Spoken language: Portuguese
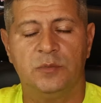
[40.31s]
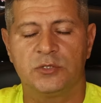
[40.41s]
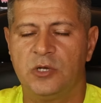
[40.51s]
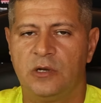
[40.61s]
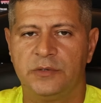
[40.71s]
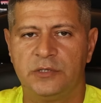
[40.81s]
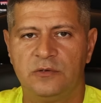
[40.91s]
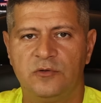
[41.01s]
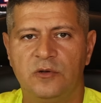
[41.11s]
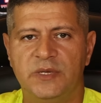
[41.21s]
Pessoal, então
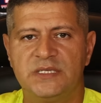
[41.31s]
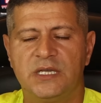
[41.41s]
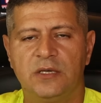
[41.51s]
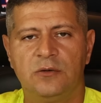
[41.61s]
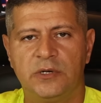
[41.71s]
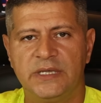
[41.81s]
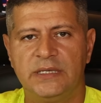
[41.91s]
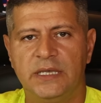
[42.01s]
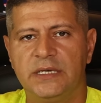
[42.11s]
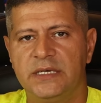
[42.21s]
eu vou começar em
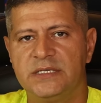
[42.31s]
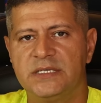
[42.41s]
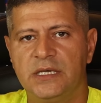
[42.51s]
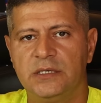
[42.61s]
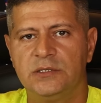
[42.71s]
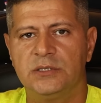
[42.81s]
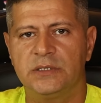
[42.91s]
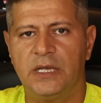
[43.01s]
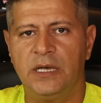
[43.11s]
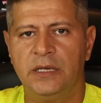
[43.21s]
ordem decrescente,
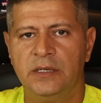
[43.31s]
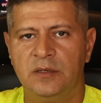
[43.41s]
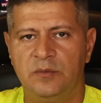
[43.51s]
tá?